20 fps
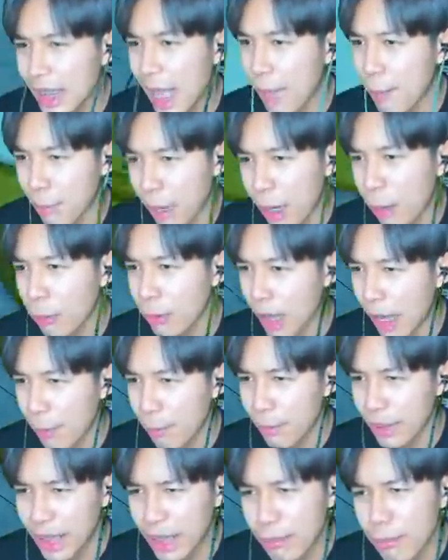มเขานะครับ
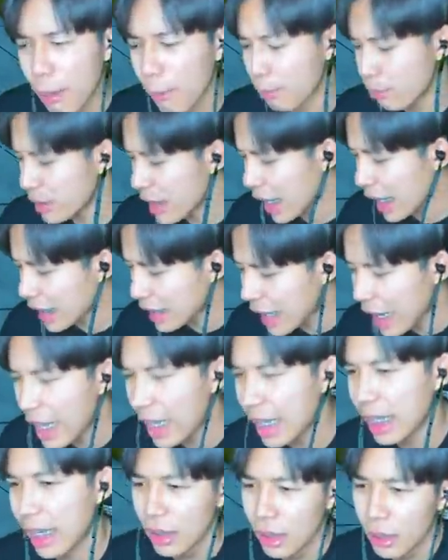มันเล่นแบบอย่างเก่ง
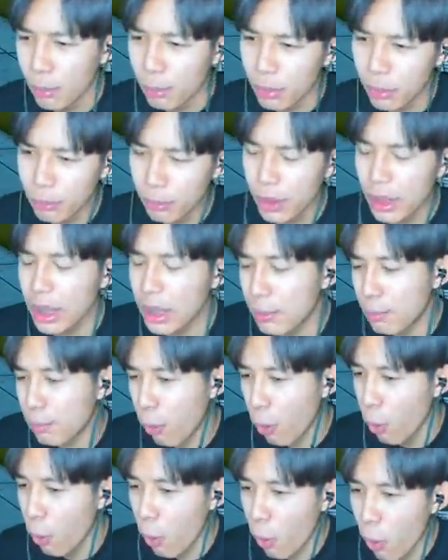อ่ะมันมีโพ